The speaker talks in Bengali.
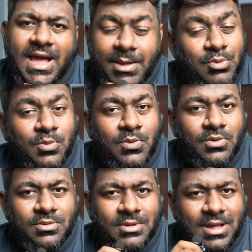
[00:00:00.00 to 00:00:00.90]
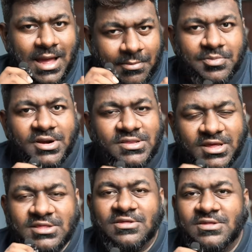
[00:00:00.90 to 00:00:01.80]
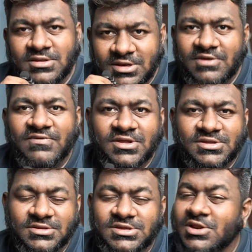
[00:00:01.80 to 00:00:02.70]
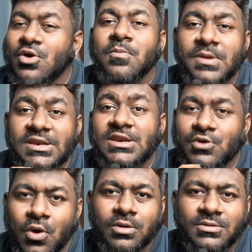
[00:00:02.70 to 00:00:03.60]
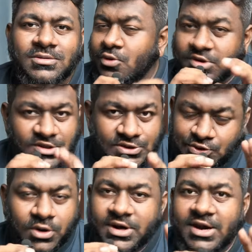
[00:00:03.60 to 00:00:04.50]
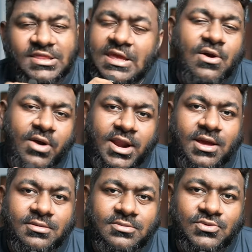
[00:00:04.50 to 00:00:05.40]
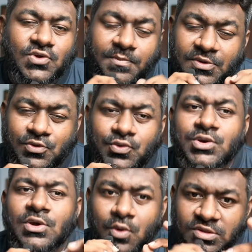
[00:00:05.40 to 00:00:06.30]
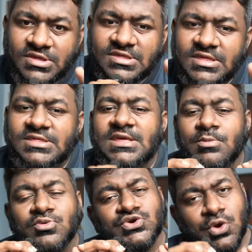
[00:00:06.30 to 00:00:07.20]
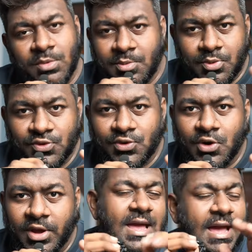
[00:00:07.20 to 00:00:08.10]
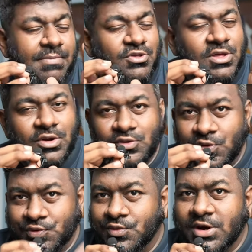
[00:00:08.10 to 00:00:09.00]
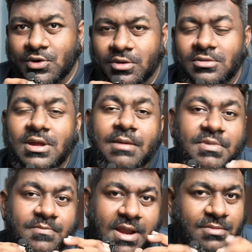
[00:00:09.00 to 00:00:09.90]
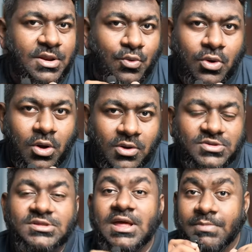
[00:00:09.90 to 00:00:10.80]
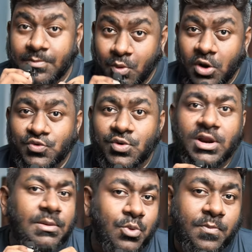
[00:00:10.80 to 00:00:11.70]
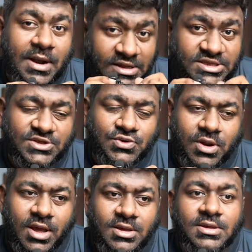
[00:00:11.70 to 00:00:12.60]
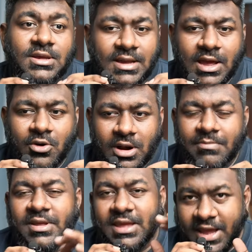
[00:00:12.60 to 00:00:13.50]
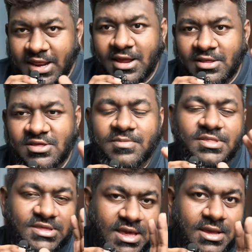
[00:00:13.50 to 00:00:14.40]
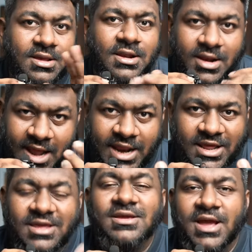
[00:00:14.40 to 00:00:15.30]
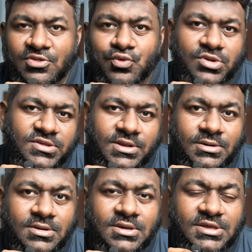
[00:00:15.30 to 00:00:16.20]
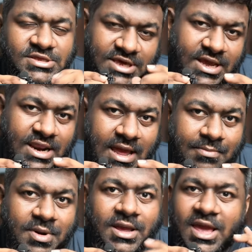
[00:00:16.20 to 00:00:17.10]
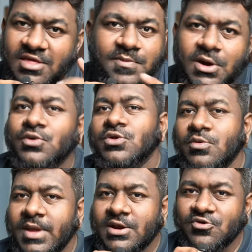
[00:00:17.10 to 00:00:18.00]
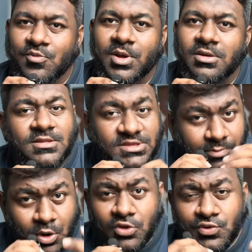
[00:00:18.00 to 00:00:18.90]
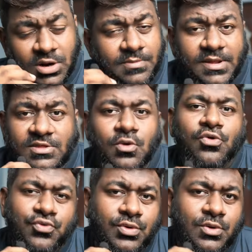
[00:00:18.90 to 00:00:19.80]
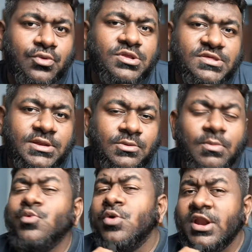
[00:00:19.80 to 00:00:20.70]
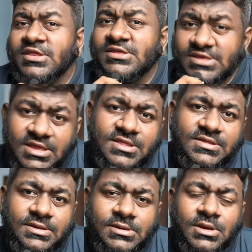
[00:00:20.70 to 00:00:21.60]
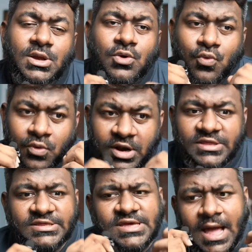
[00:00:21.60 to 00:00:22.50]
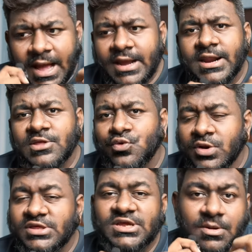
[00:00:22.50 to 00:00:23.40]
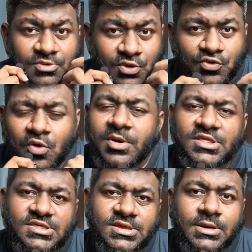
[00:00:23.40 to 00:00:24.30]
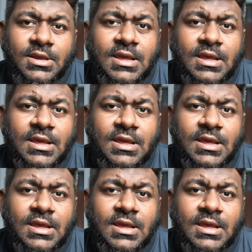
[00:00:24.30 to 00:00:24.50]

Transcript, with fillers: আমি বলবো আপনার সাকসেসের যে ডেফিনেশন সেটা কমপ্লিটলি রং কোনো জিনিস শর্টকাট দিয়ে হয় না সব কিছুর জন্য কনসিস্টেন্সি এবং সময়ের প্রয়োজন হয় আপনি যদি এখন একজন স্টুডেন্ট হন আপনার প্রাইমারি গোল হওয়া উচিত আপনার পড়াশোনাটাকে প্রপারলি শেষ করা কারণ আপনি ক্যারিয়ার হিসেবে যেই লাইনে কাজ করতে চান সেখানে আপনাকে এক্সপার্ট হতে হবে একটা সময় যে পড়াশোনার আপনি আজকে কষ্ট করে করতেছেন কোনো একটা জিনিস শিখতেছেন কোনো একটা জিনিস আঁকড়ায় ধরে সেটার পিছনে সময় দিচ্ছেন